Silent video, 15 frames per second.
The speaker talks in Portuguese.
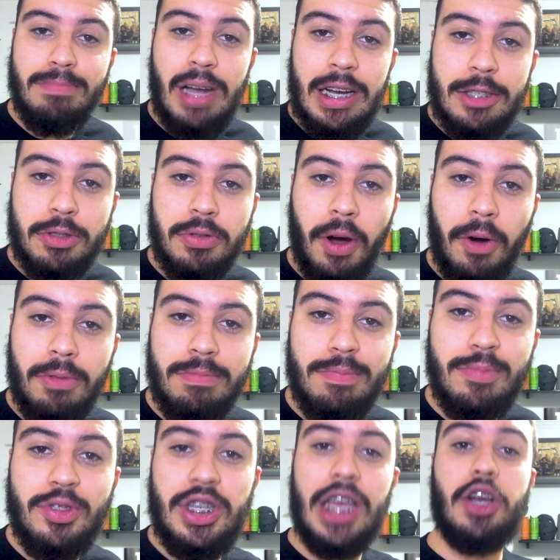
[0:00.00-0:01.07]
Maxwell
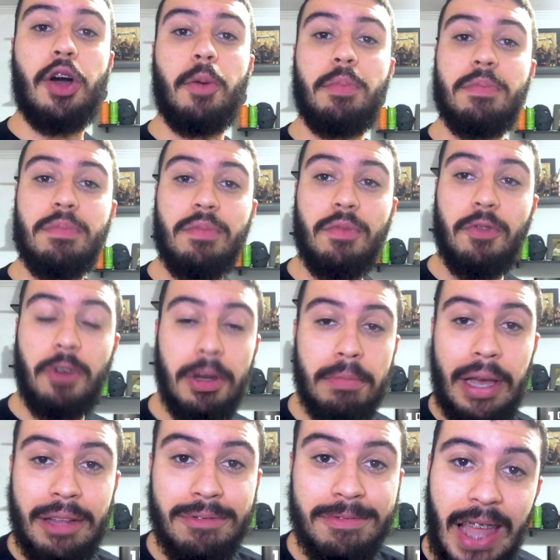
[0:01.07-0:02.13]
Jacob
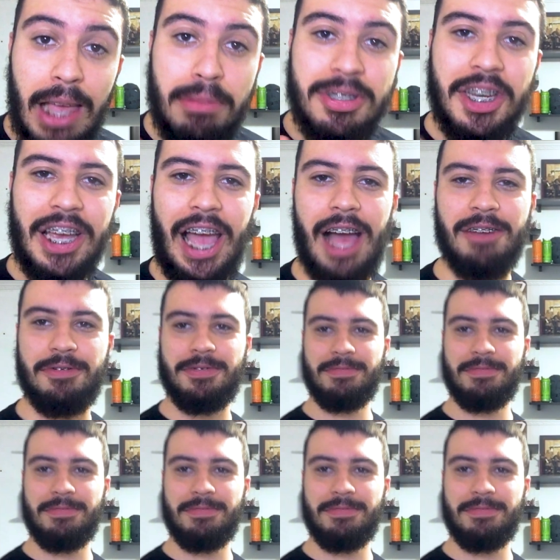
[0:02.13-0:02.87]
Freeman, MJF.